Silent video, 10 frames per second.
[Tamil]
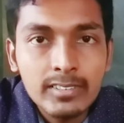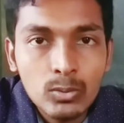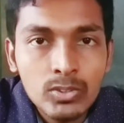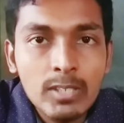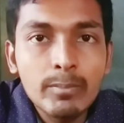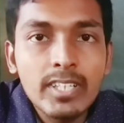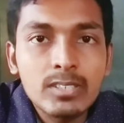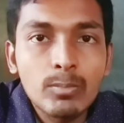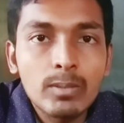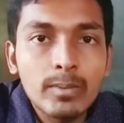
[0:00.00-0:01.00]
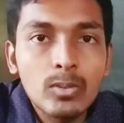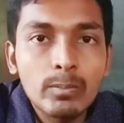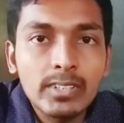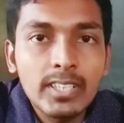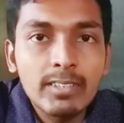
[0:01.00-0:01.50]
சோஷியல் மீடியாஸ் மூலமாகவும்
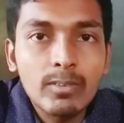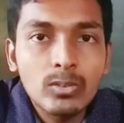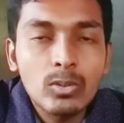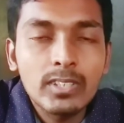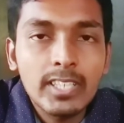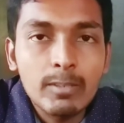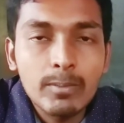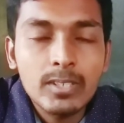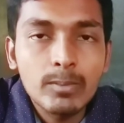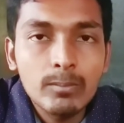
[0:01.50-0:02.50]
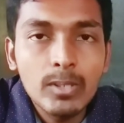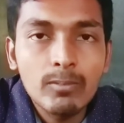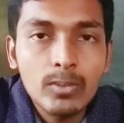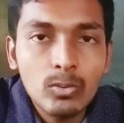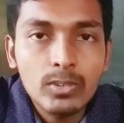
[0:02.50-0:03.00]
பார்த்திங்கன்னா எவ்வளோ தூரத்துக்கு ஏற்படுத்த முடியுமோ
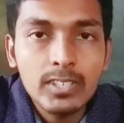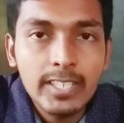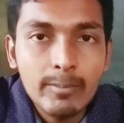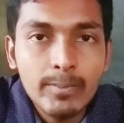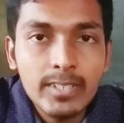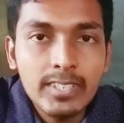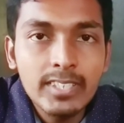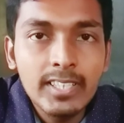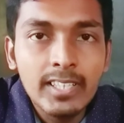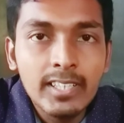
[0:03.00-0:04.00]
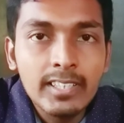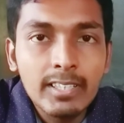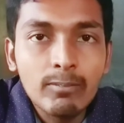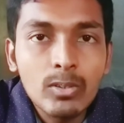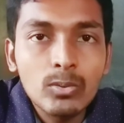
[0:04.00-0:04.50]
அவ்வளோ தூரத்துக்கு ஏற்படுத்தி
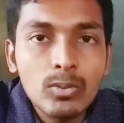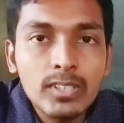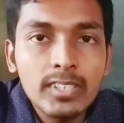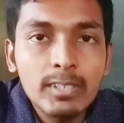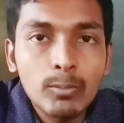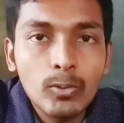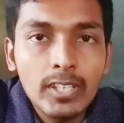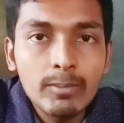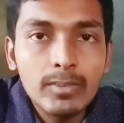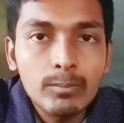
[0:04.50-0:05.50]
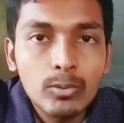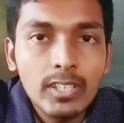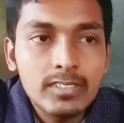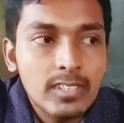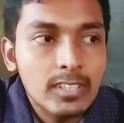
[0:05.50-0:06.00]
எவ்வளோ தூரத்துக்கு இந்த புகையிலை மற்றும்
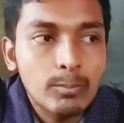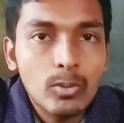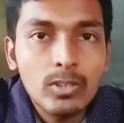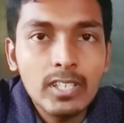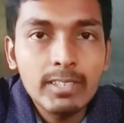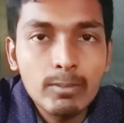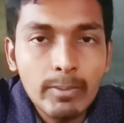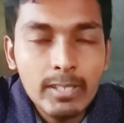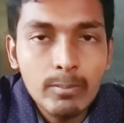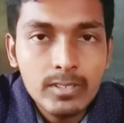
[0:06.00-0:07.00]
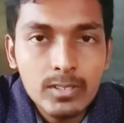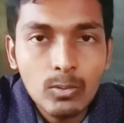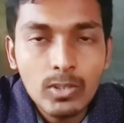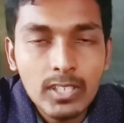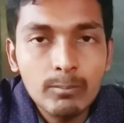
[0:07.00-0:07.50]
புகையிலை சார்ந்த பொருட்களை நம்ம பயன்படுத்துறது
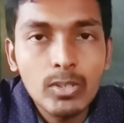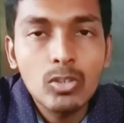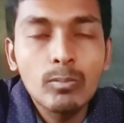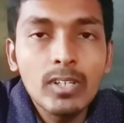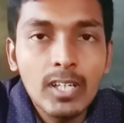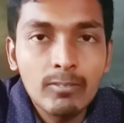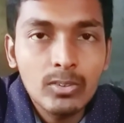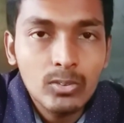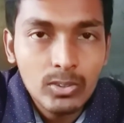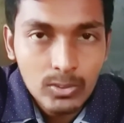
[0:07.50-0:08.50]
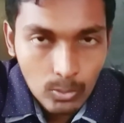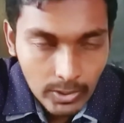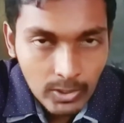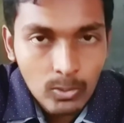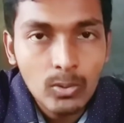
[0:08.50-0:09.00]
குறைக்க முடியுமோ அவ்வளோ தூரத்துக்கு
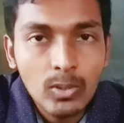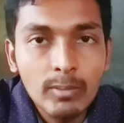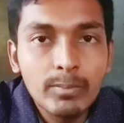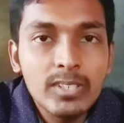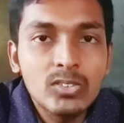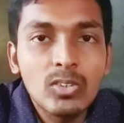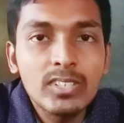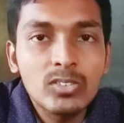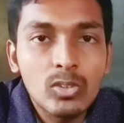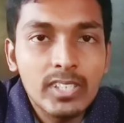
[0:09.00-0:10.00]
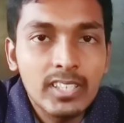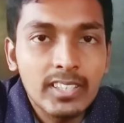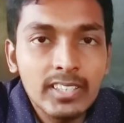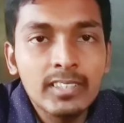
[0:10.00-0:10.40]
குறைக்கணும் அப்படின்னு சொல்லி சொல்லியிருக்காங்க